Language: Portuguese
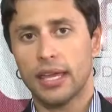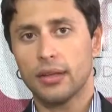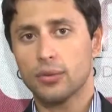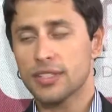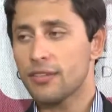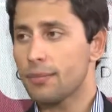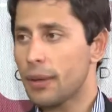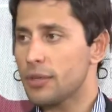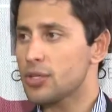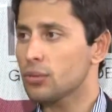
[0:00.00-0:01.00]
Inclusive
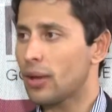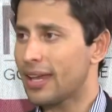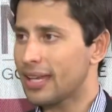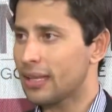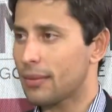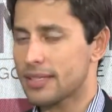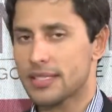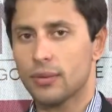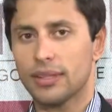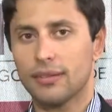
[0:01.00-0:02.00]
permitindo a
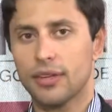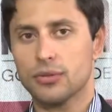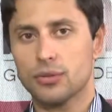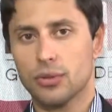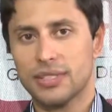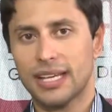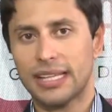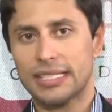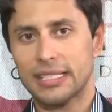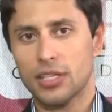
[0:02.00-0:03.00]
reclamação através dos nossos
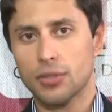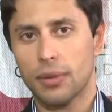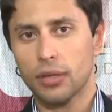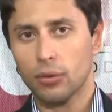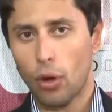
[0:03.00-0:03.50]
canais de atendimento,